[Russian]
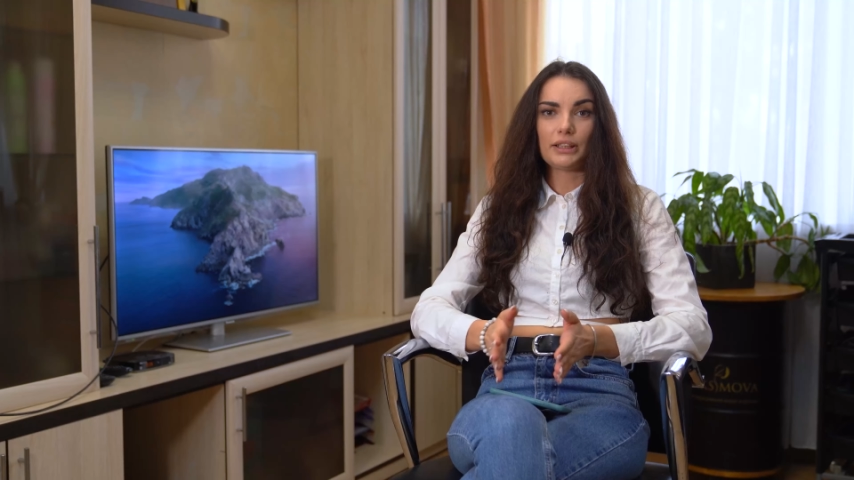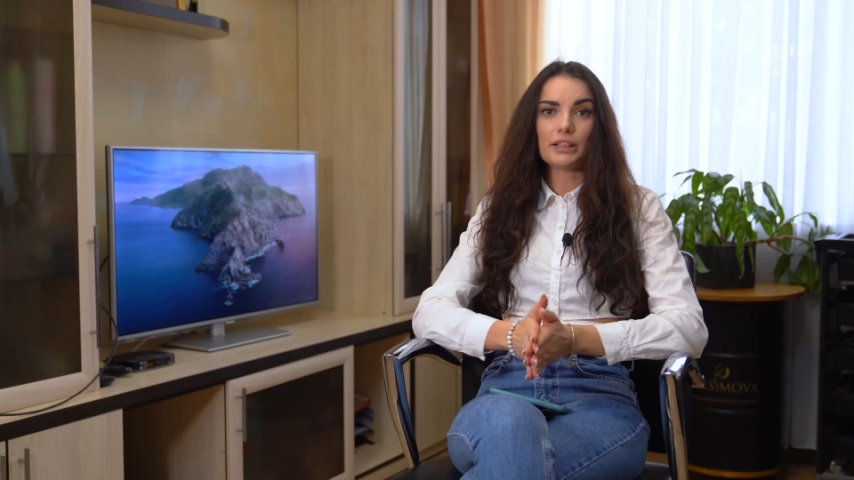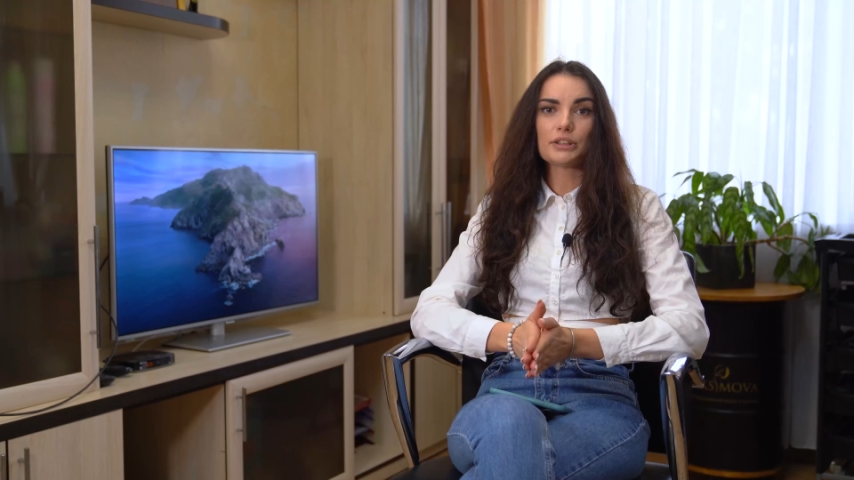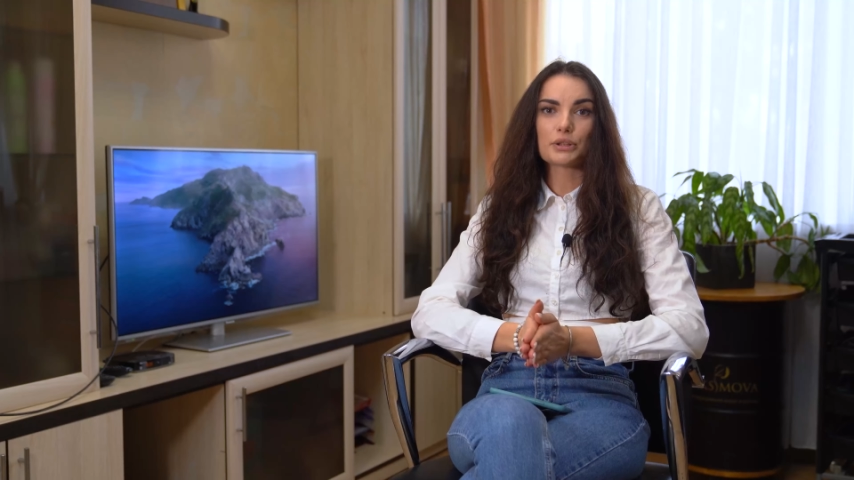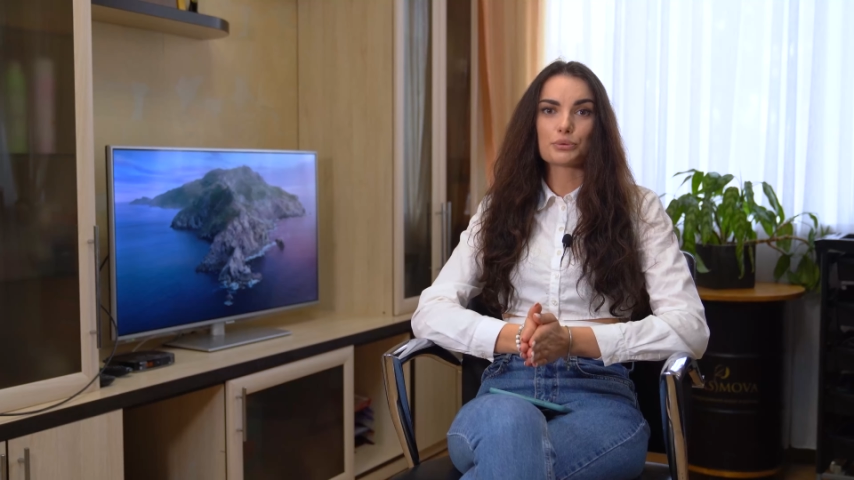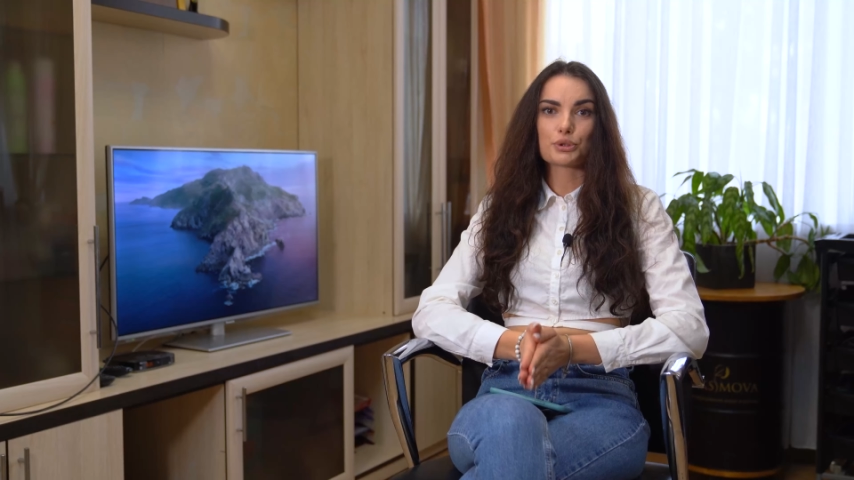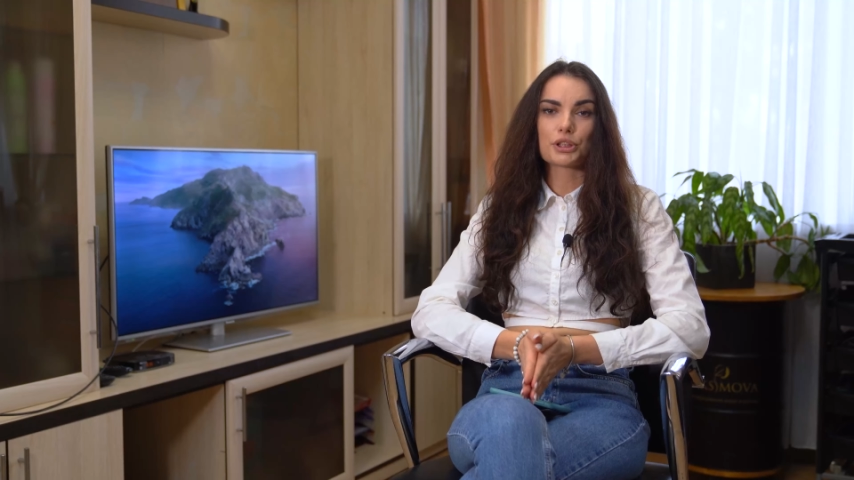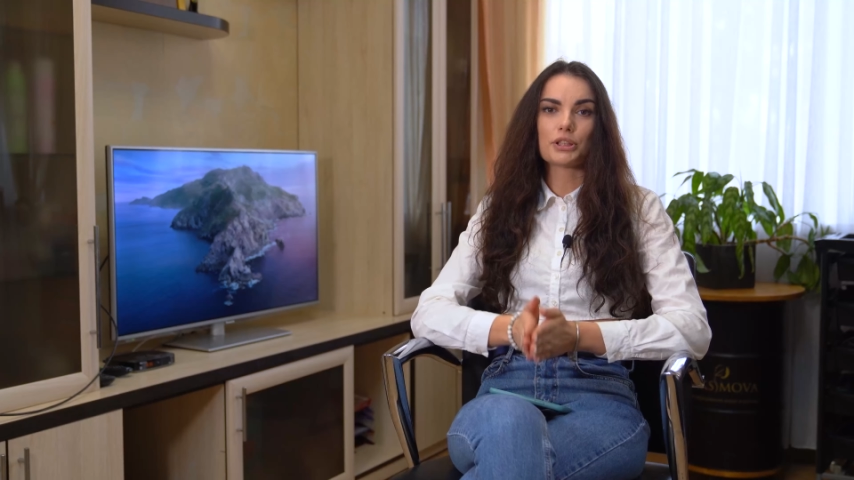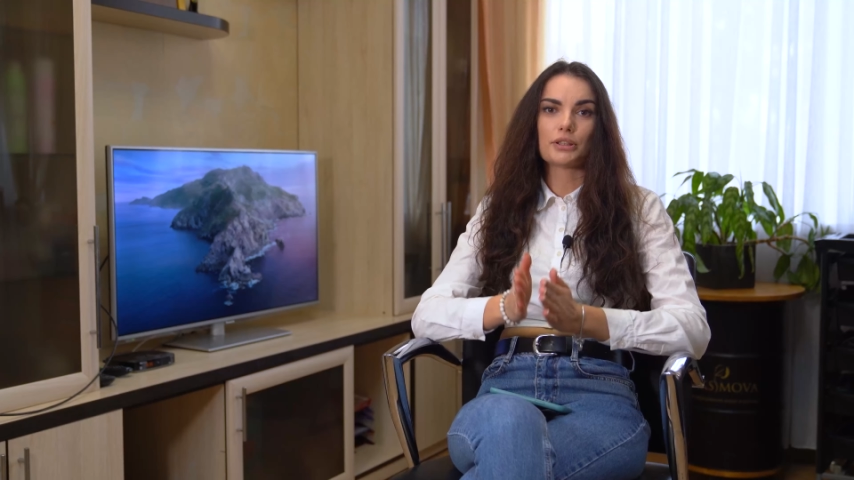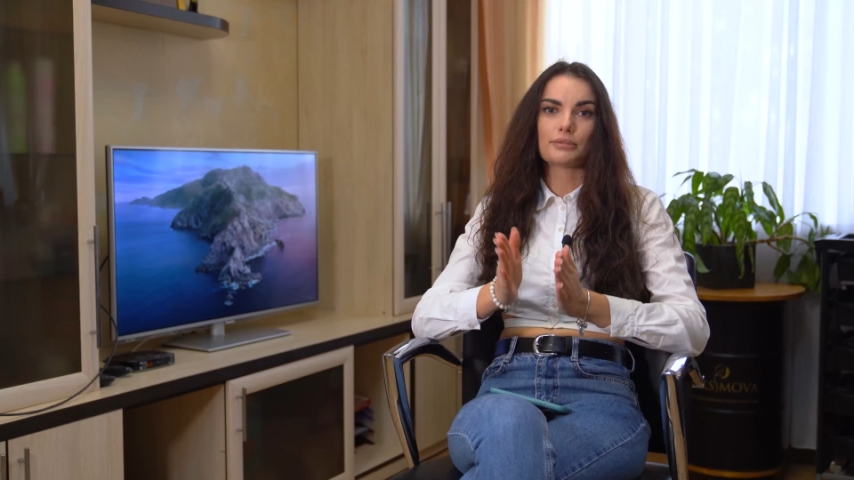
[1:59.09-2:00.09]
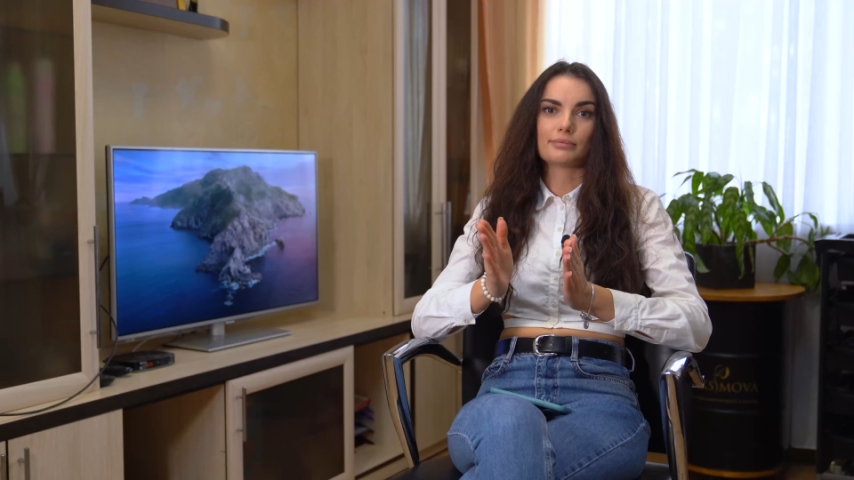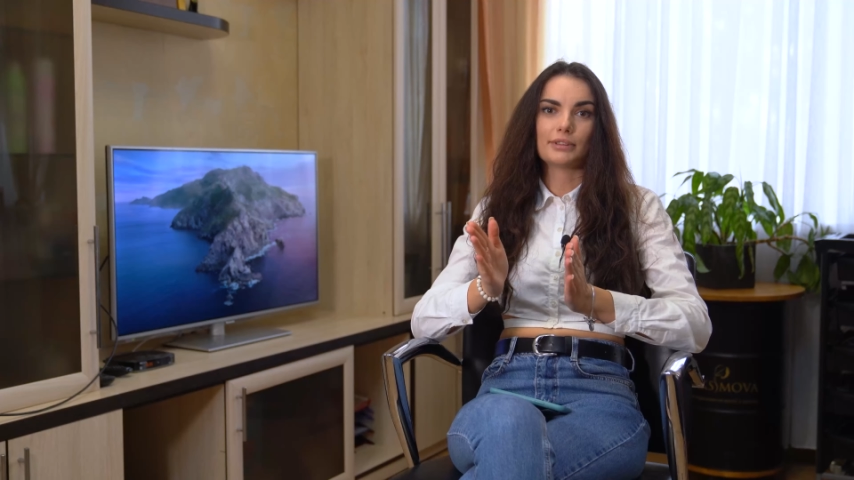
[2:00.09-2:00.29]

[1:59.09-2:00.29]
И дальше уже,